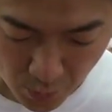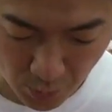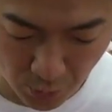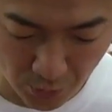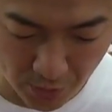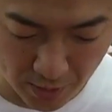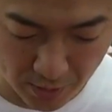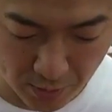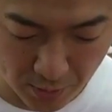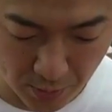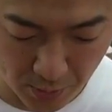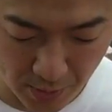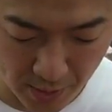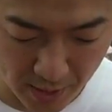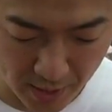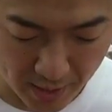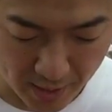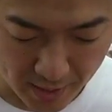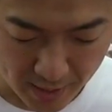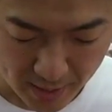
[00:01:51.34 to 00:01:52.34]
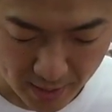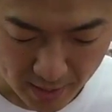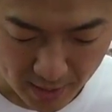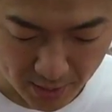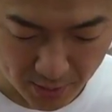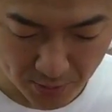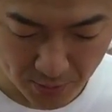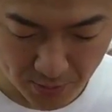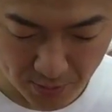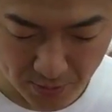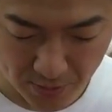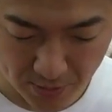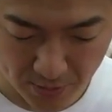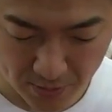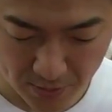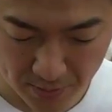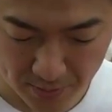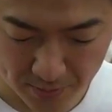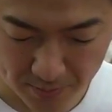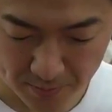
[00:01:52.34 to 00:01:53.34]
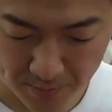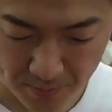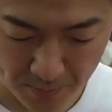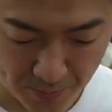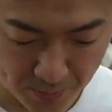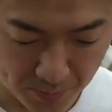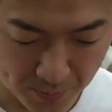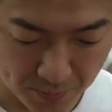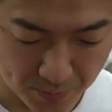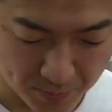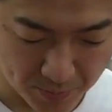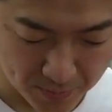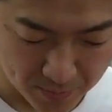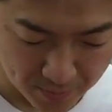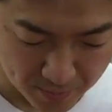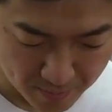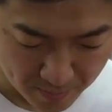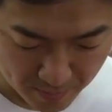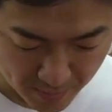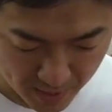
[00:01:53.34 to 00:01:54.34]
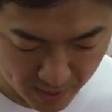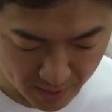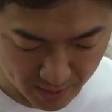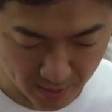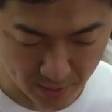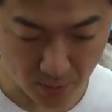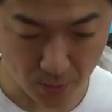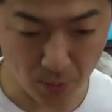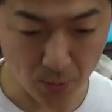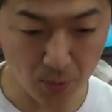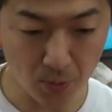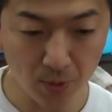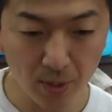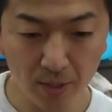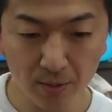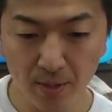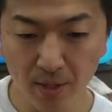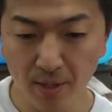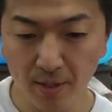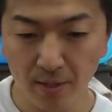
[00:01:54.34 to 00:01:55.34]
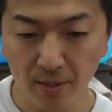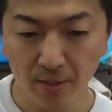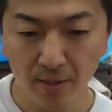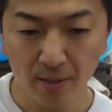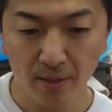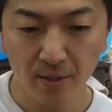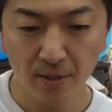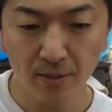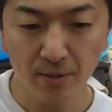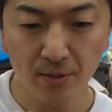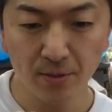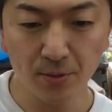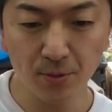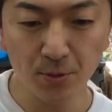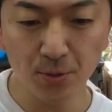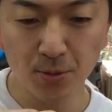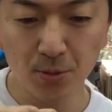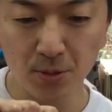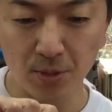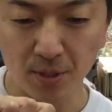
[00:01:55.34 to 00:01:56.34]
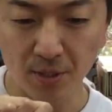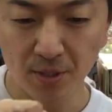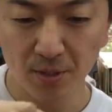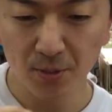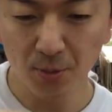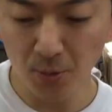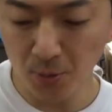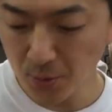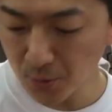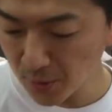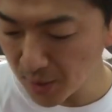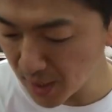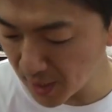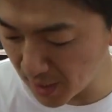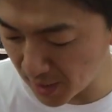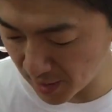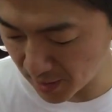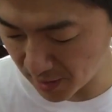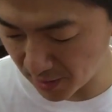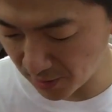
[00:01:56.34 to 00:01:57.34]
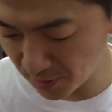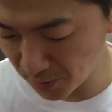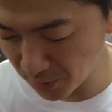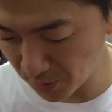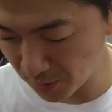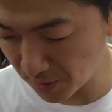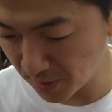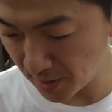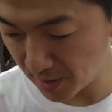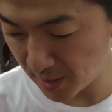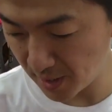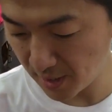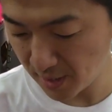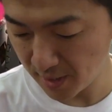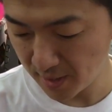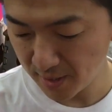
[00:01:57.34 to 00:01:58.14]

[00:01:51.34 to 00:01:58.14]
とにかくこれあのー、眼鏡のここがね薄いここがいいっていうことでね